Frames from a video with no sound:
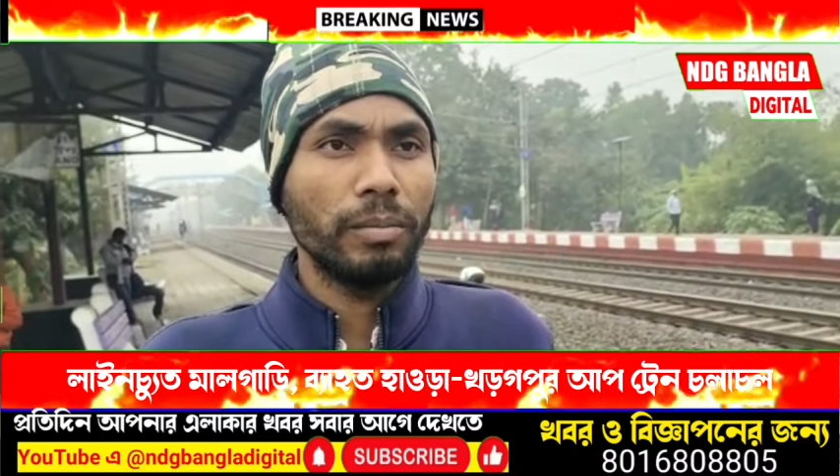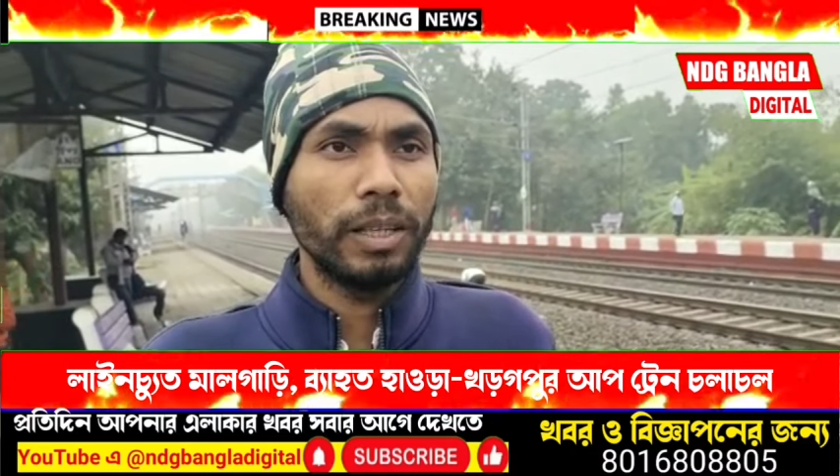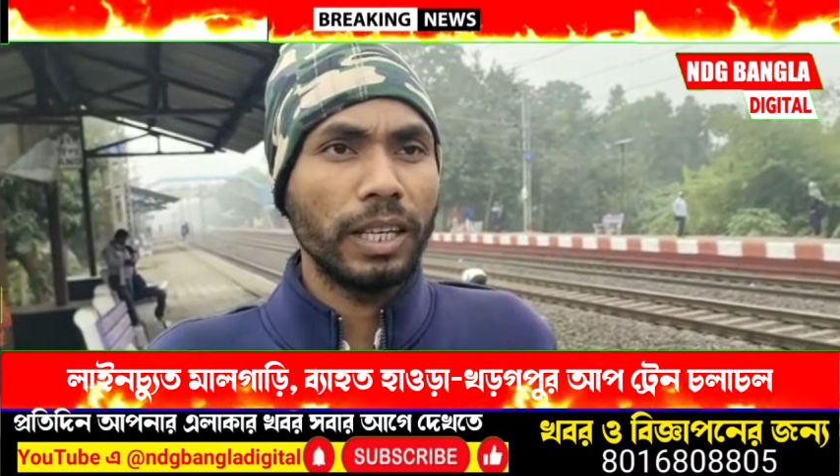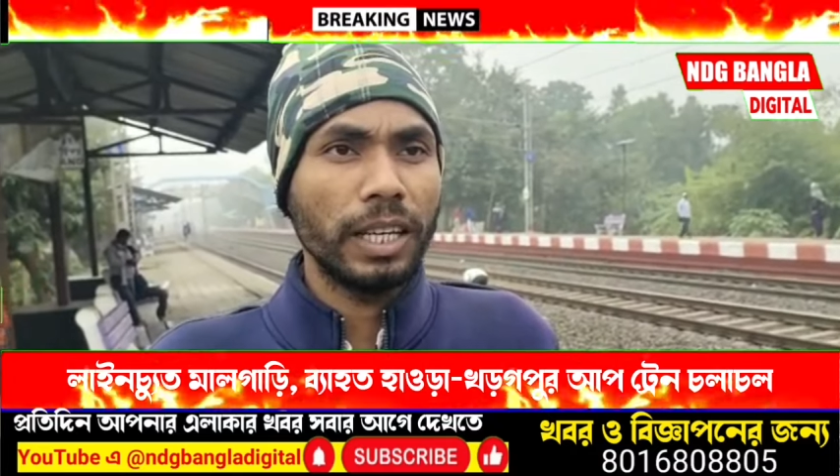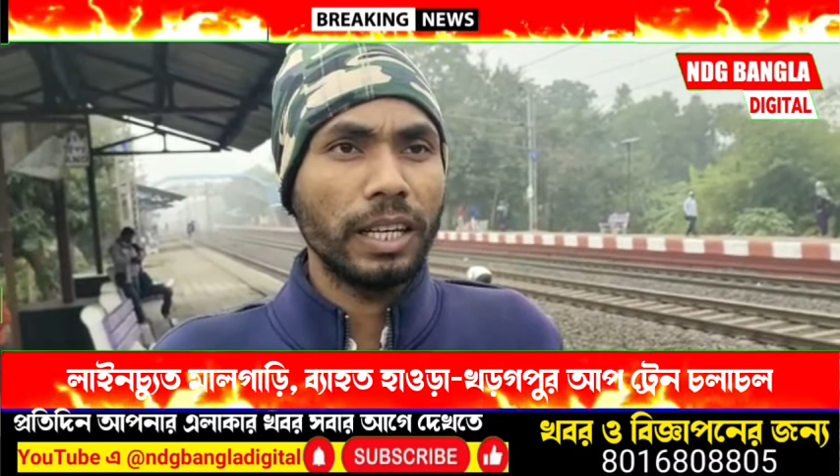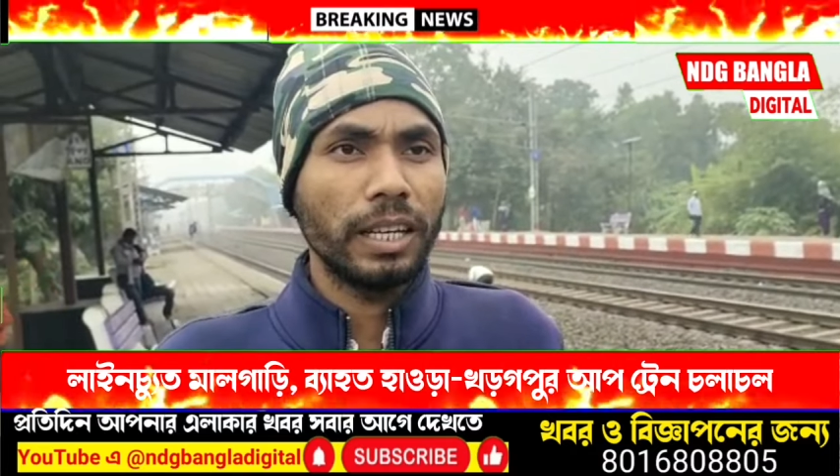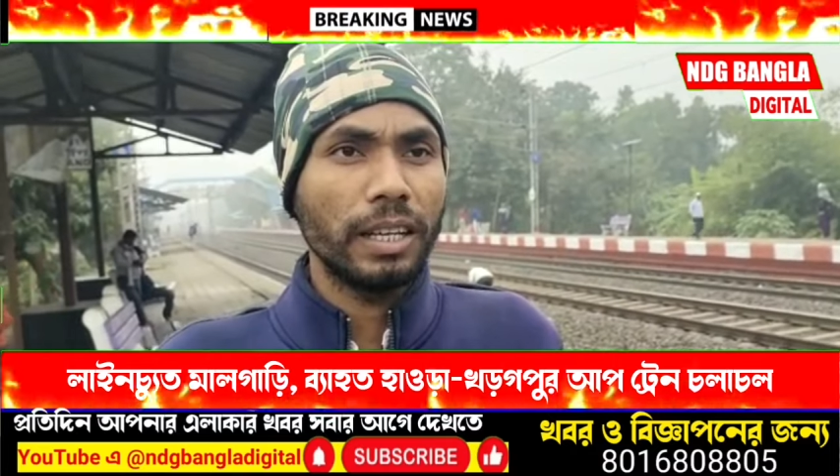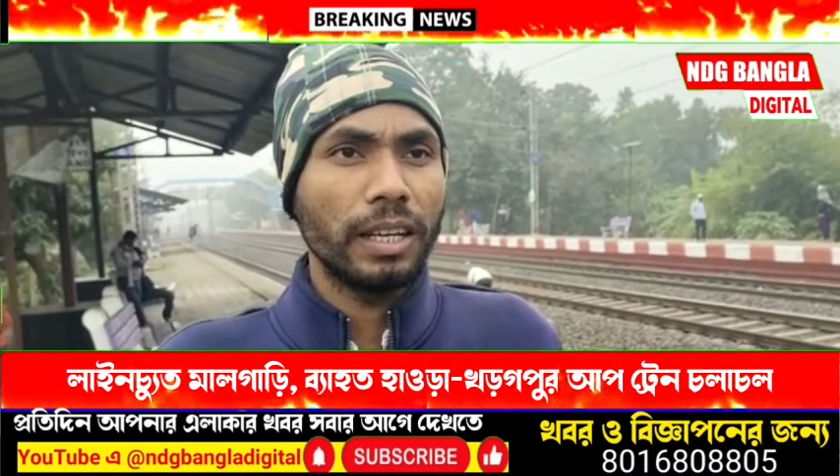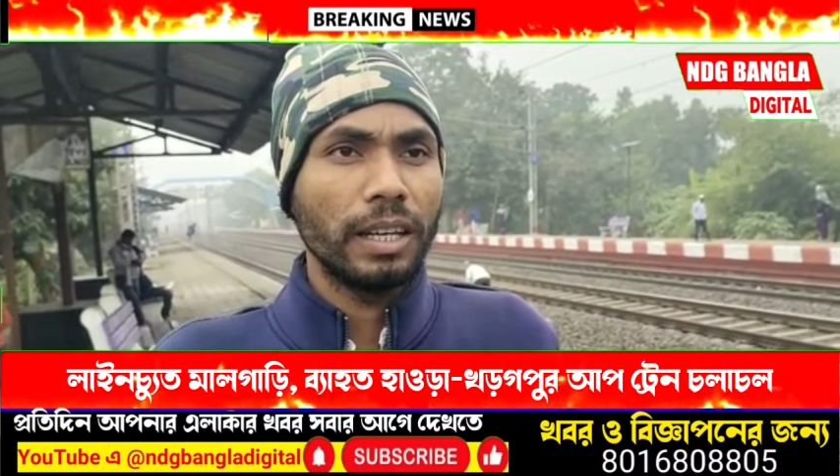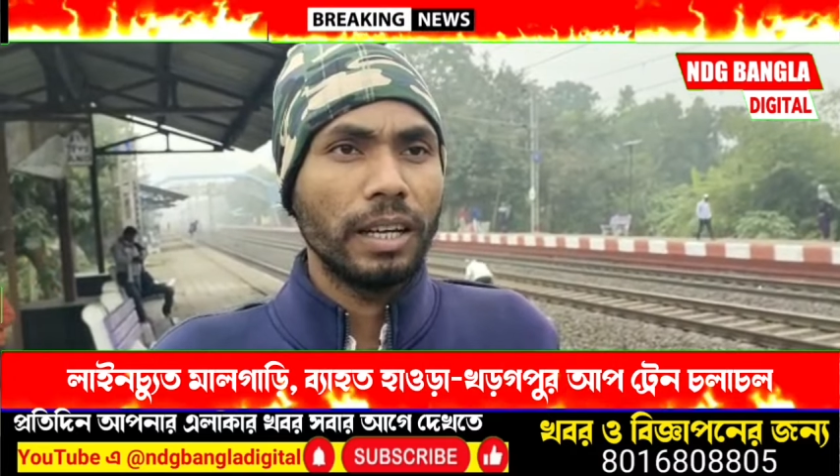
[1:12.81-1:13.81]
মিডিলে
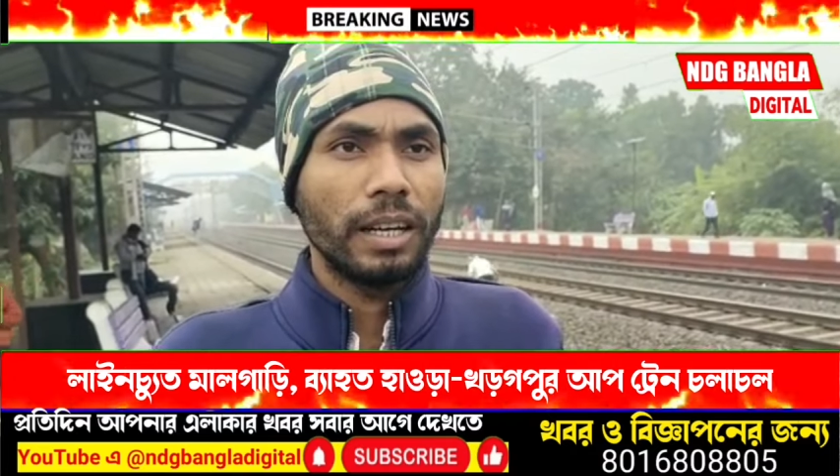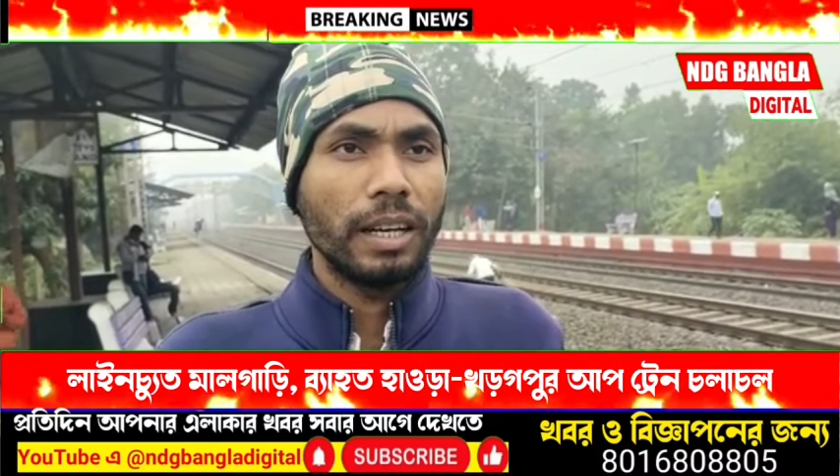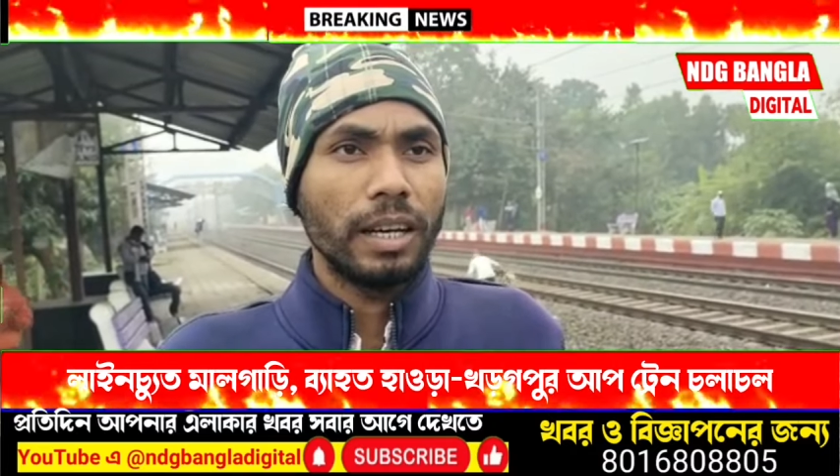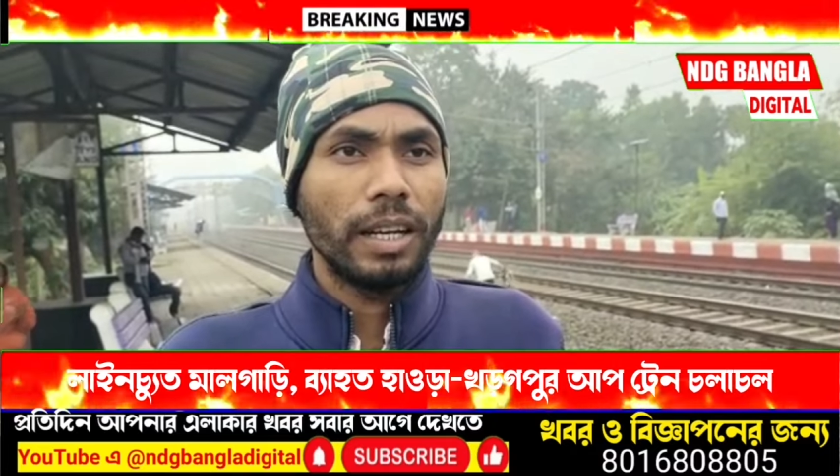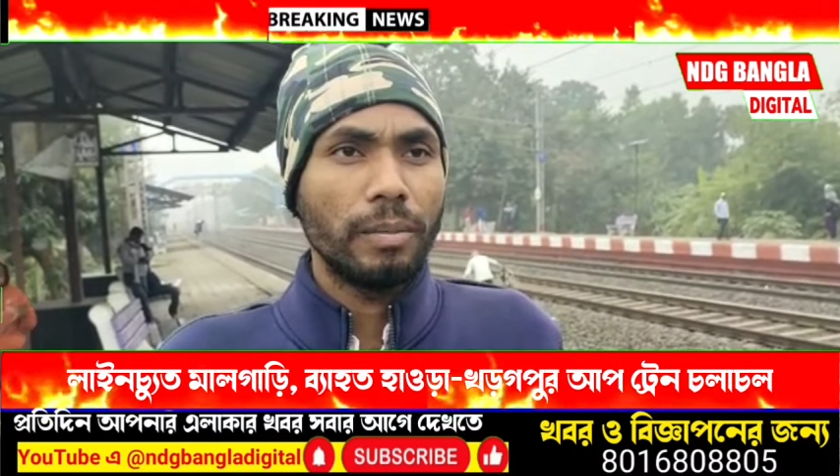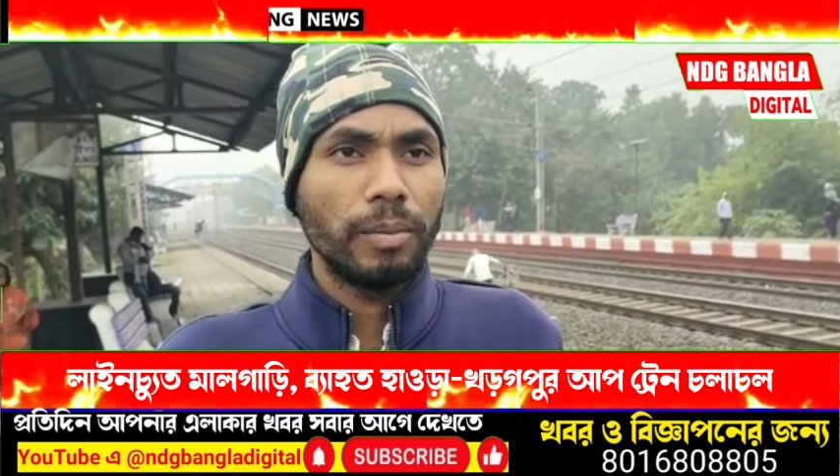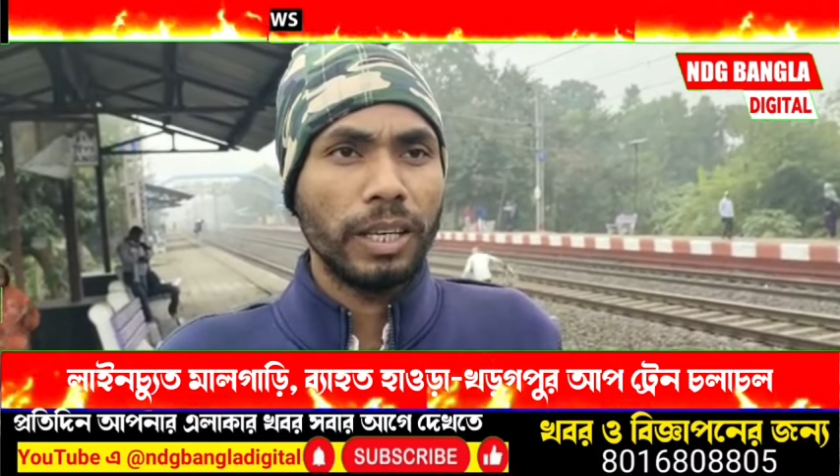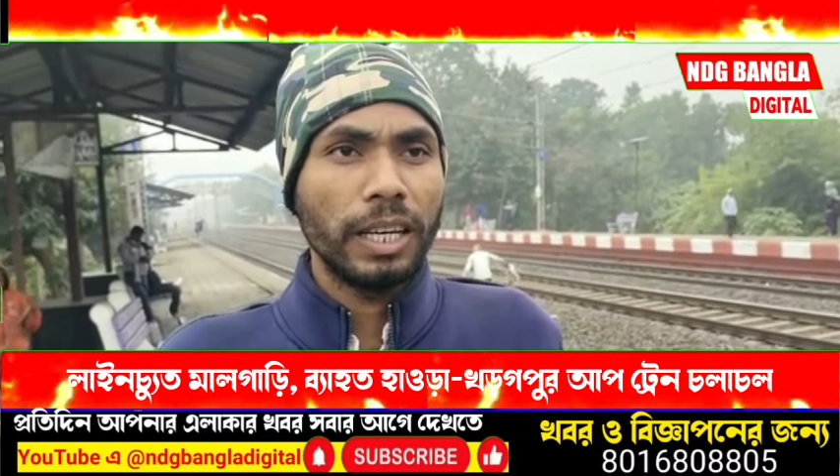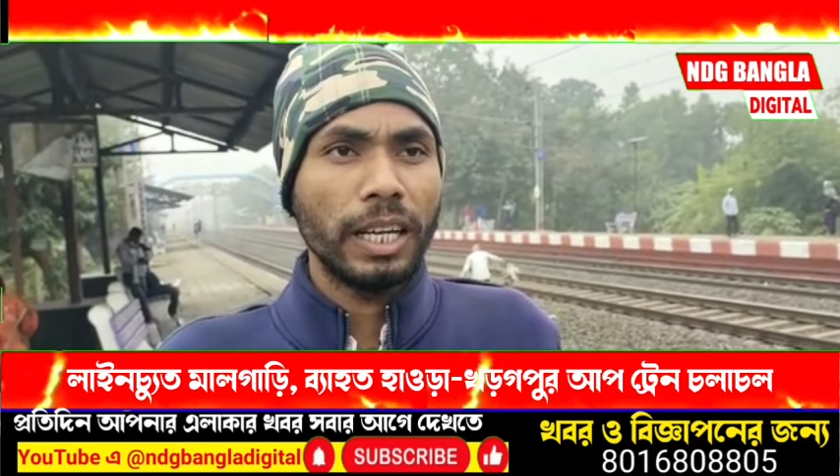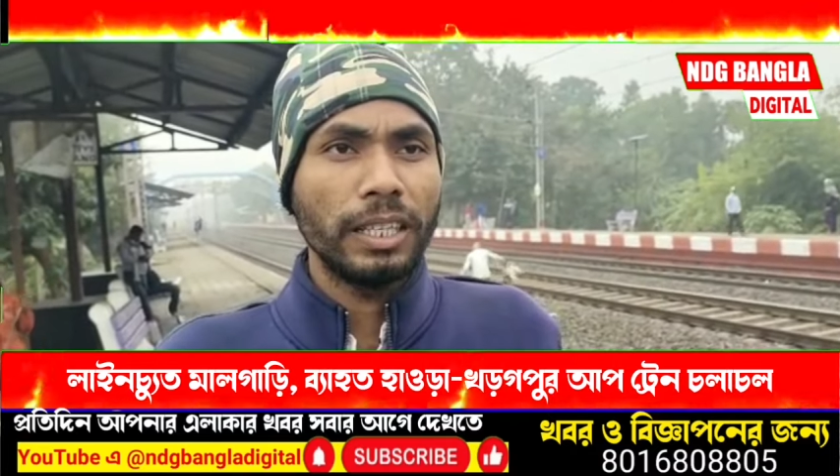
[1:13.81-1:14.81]

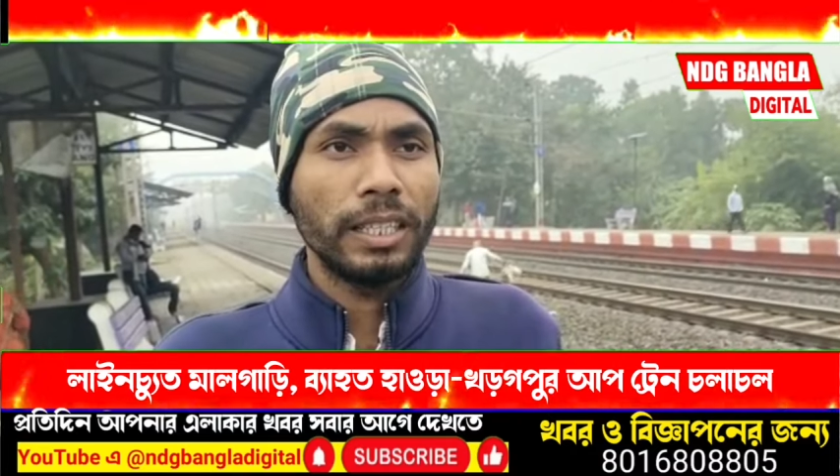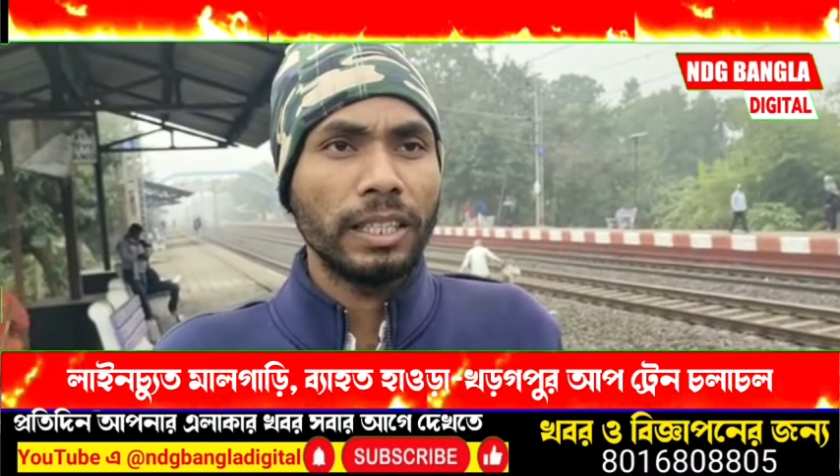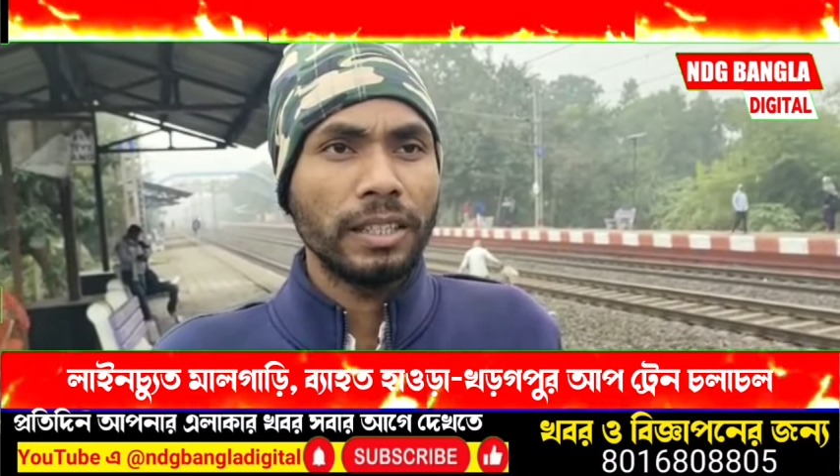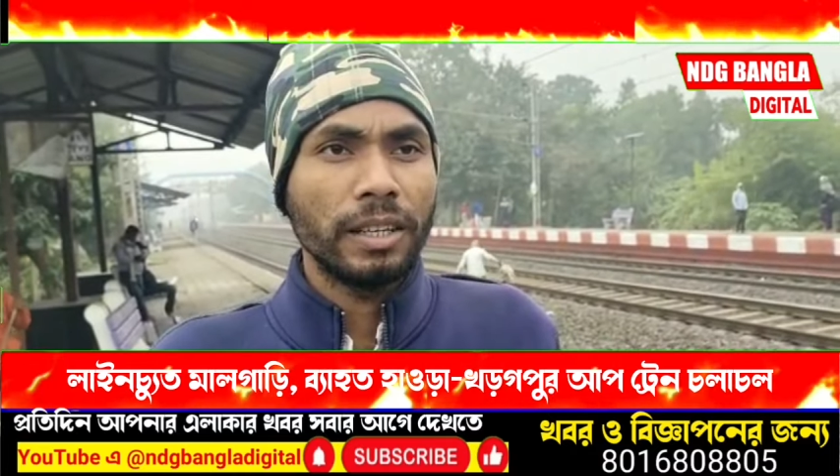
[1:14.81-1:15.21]
মিডিল লাইনে